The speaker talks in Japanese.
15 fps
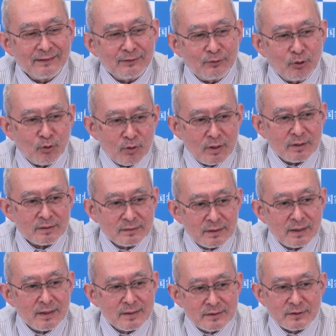Don't
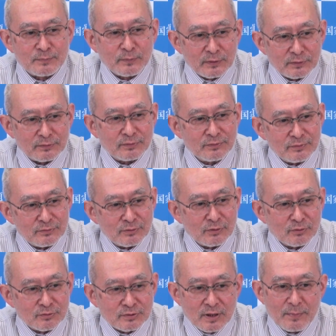underestimate
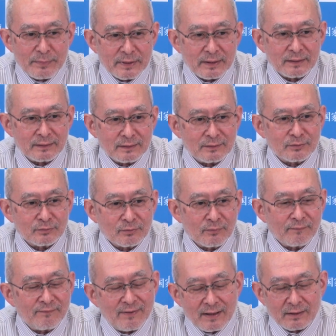Joe's ability
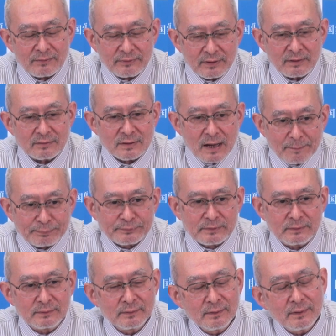to fuck things up と
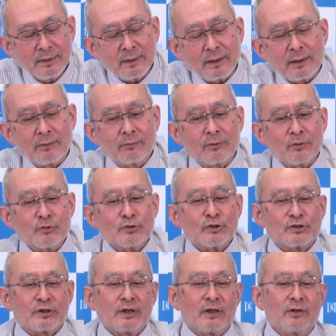英語で言うんで
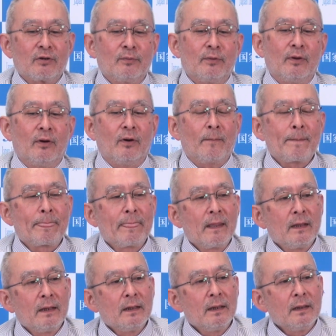すけれども
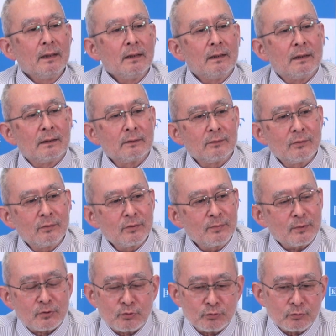あの
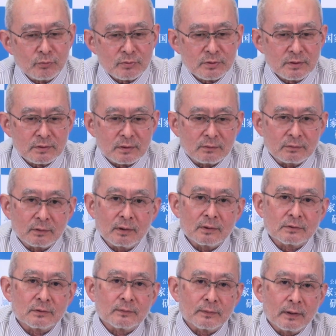今中東政策に
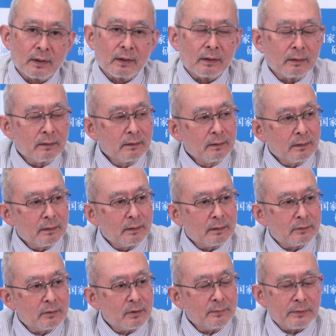関してはね、
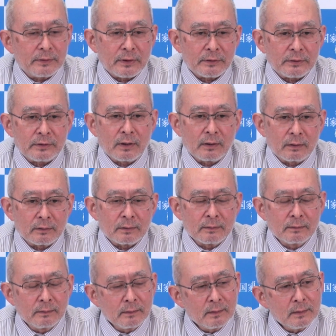えー、極めて危険、
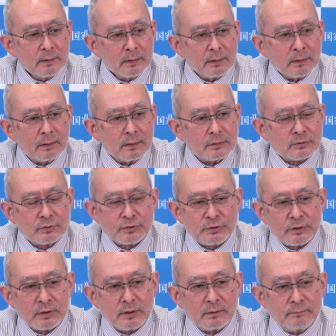えー、そし
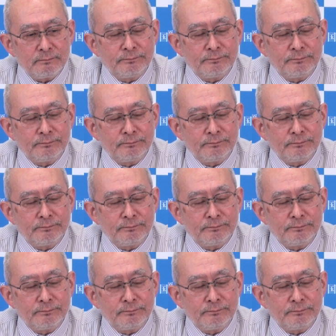て